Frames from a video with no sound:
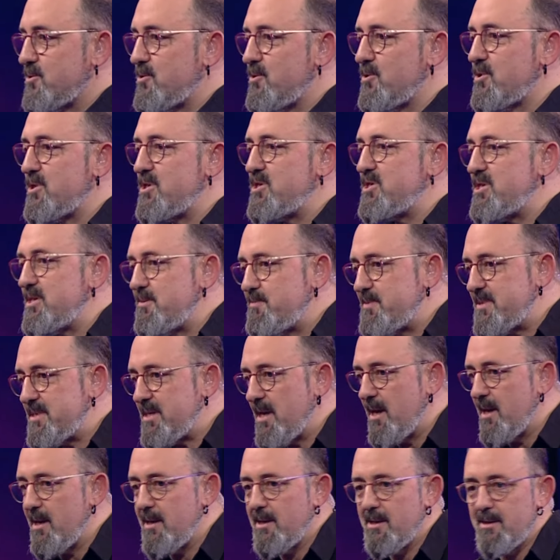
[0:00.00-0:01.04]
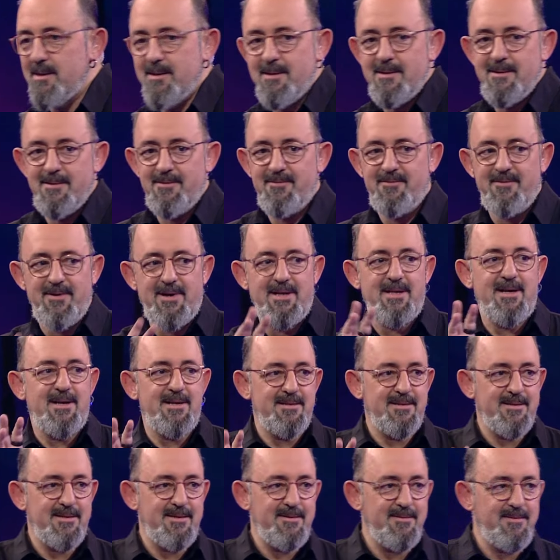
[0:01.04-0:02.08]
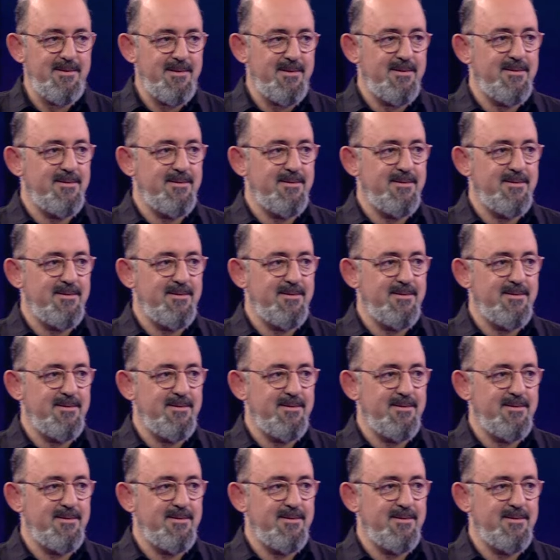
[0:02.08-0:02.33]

diyor ki cips ye falan değil mi?